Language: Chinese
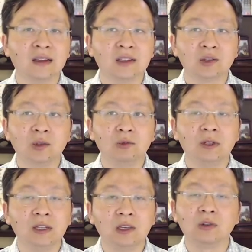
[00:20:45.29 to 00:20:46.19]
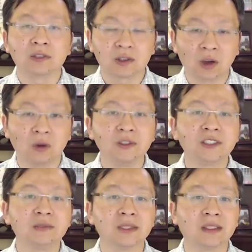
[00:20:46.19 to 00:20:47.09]
对于李咏的同
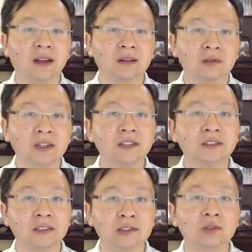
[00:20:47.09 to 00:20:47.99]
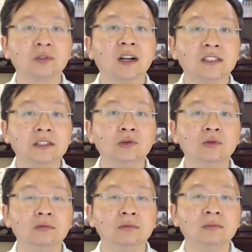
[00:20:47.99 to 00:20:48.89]
事们呢，我也只能送上一
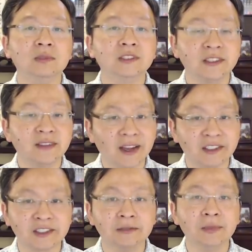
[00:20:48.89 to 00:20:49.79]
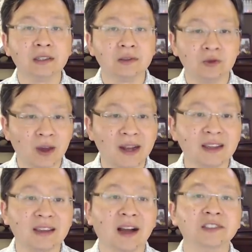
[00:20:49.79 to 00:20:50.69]
句：珍爱生命，远
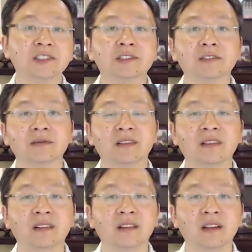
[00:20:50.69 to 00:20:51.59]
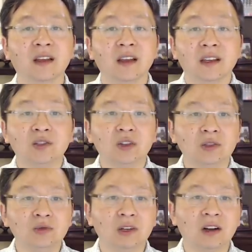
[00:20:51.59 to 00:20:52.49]
离央视。最
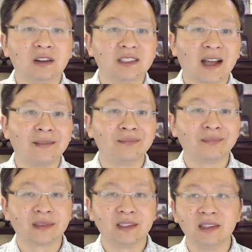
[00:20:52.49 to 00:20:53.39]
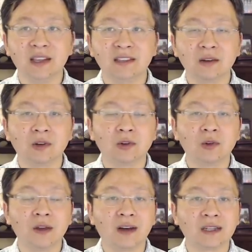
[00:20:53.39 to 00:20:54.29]
后预告一下，今天在我会
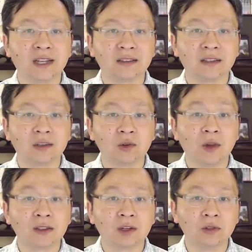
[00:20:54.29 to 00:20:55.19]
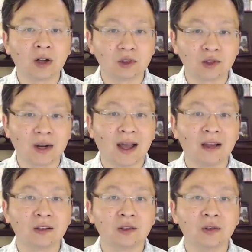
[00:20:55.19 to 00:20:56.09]
员网站的会员投稿专
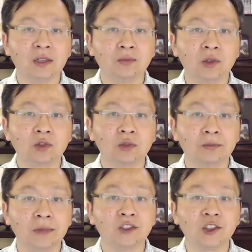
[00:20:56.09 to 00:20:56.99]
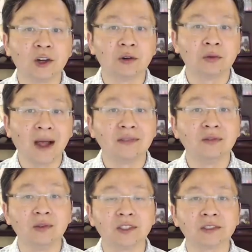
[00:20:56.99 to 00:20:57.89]
栏会播出 Michelle Wan
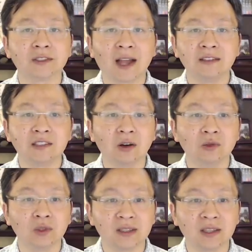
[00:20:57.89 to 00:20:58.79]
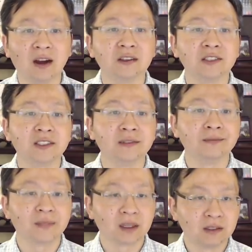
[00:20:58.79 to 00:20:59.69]
女士谈教育的第二集《
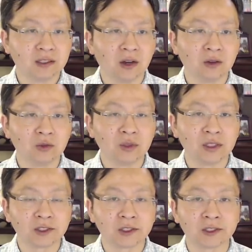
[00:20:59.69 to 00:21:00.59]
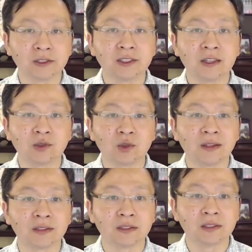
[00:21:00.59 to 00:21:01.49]
教育的实践
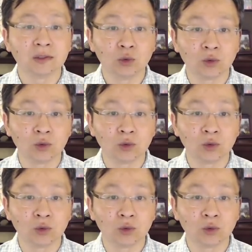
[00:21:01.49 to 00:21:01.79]
选择与